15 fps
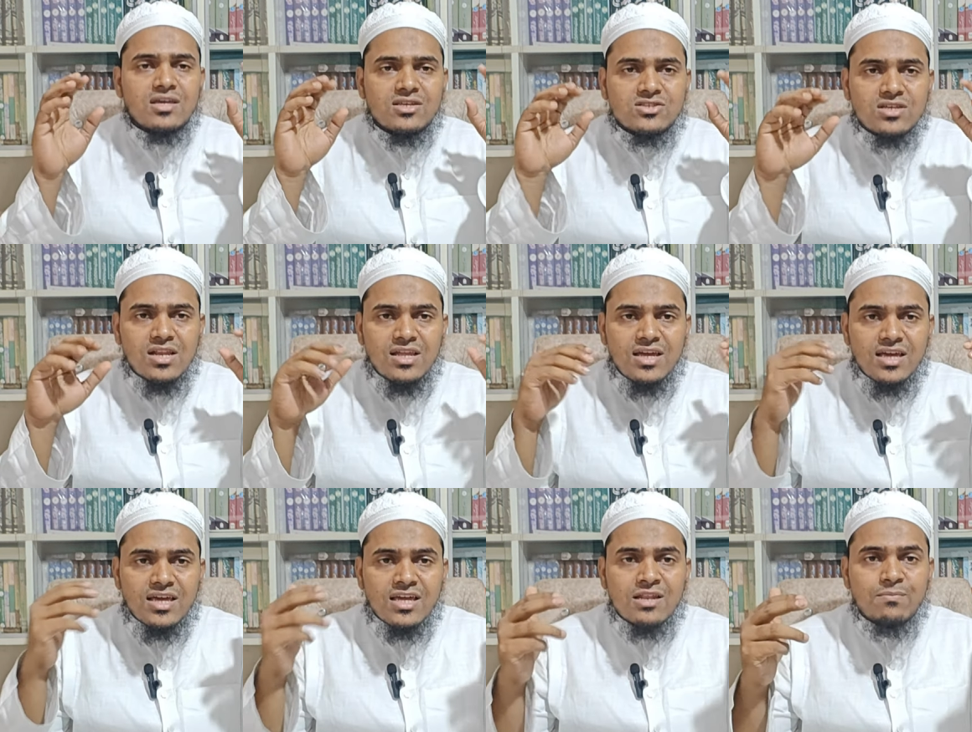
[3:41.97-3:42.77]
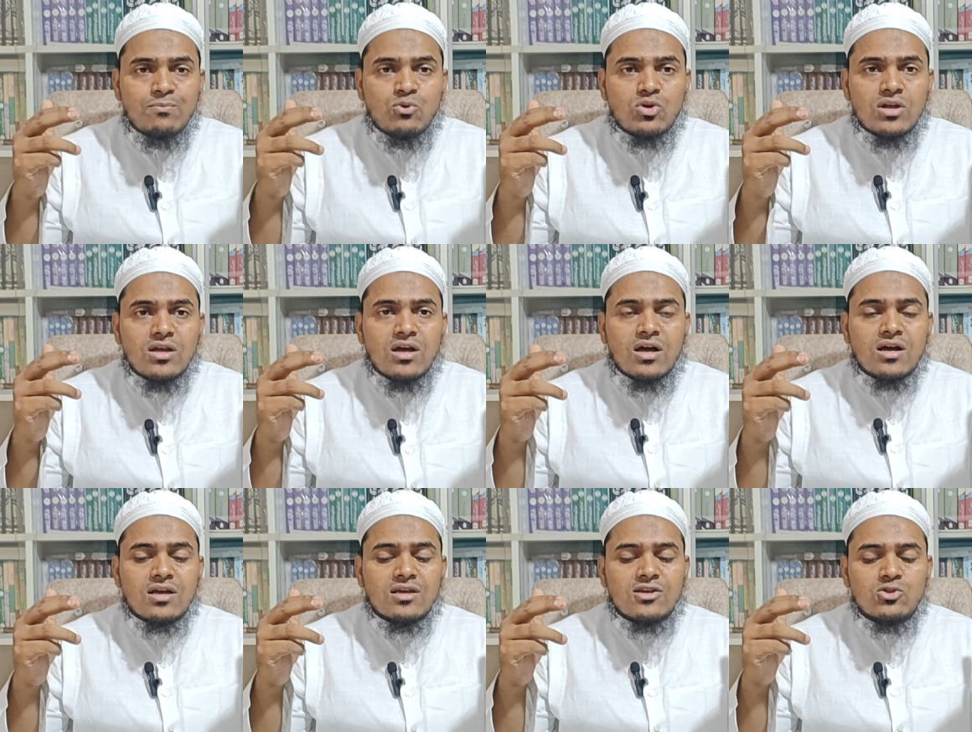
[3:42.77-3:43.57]
इसलिए इन बुरे
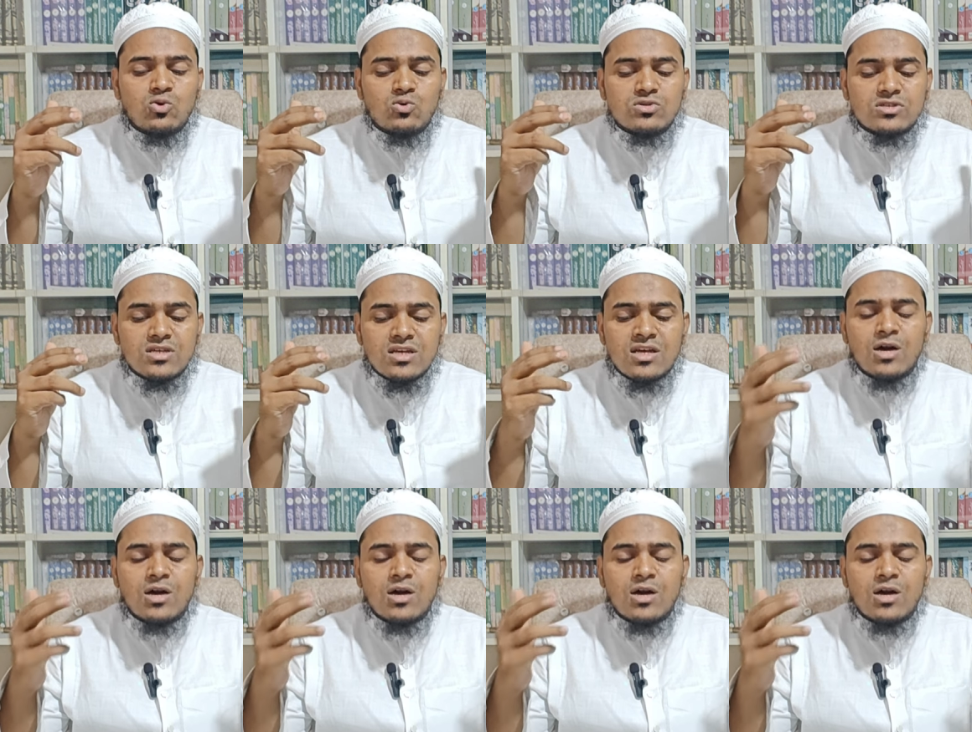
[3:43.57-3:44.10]
अकीदों से